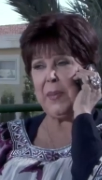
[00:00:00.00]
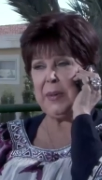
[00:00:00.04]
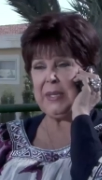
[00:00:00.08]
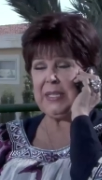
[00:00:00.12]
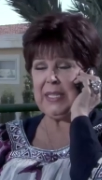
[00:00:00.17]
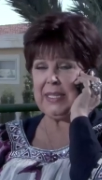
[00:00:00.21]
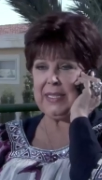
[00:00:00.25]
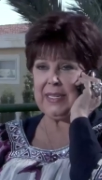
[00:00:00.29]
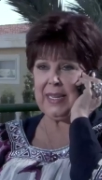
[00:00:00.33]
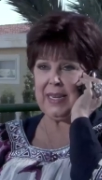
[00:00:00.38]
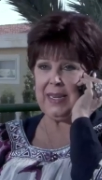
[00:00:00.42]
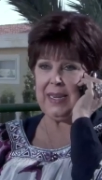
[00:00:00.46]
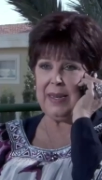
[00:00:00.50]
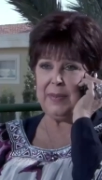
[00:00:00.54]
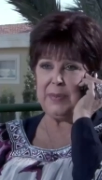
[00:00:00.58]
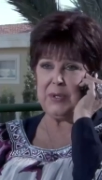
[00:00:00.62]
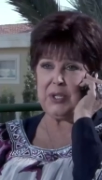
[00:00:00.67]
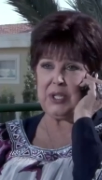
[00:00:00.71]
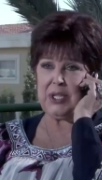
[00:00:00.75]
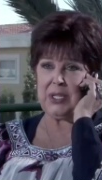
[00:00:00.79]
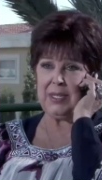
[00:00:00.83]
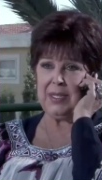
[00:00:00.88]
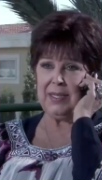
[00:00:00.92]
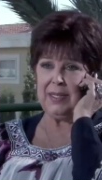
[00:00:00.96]
اوعى ما
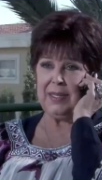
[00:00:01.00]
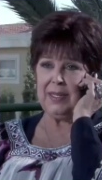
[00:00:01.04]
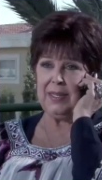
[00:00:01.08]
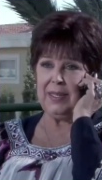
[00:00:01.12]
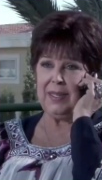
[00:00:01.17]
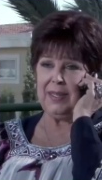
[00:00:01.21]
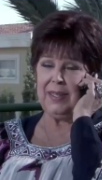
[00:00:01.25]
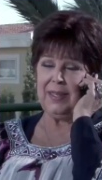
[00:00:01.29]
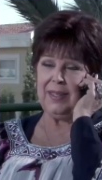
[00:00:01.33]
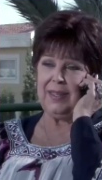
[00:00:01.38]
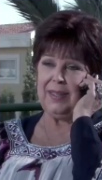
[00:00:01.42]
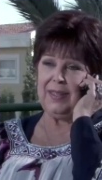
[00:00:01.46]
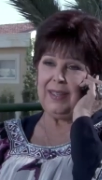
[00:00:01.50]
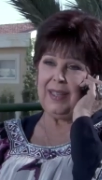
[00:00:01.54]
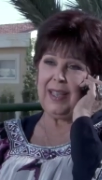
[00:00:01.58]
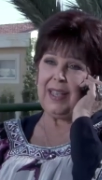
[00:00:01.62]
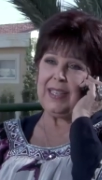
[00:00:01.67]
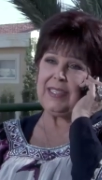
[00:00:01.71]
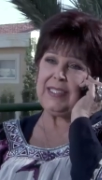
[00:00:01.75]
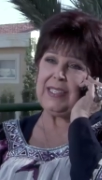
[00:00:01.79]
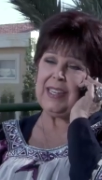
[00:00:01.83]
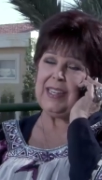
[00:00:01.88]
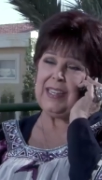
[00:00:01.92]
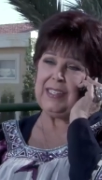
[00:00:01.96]
تتكلمش
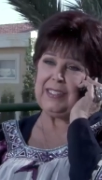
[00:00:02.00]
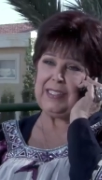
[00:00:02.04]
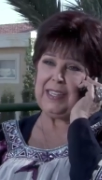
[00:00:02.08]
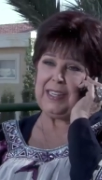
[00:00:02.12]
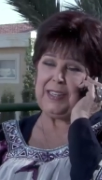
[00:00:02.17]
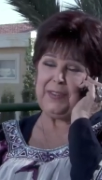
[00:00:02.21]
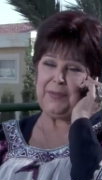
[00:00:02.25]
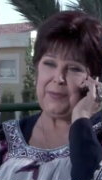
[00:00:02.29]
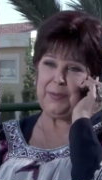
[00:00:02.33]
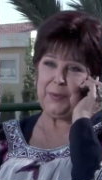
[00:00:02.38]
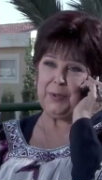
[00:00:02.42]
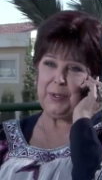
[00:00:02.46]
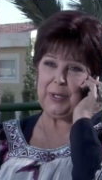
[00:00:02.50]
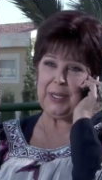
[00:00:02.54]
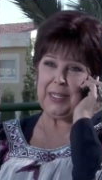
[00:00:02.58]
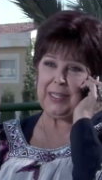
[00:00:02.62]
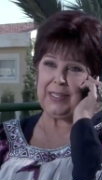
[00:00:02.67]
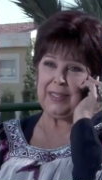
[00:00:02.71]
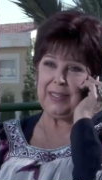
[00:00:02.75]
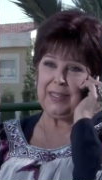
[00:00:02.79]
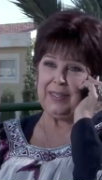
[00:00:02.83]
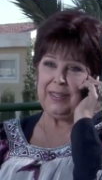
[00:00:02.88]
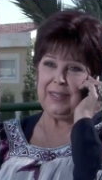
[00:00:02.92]
تجيب تليفونك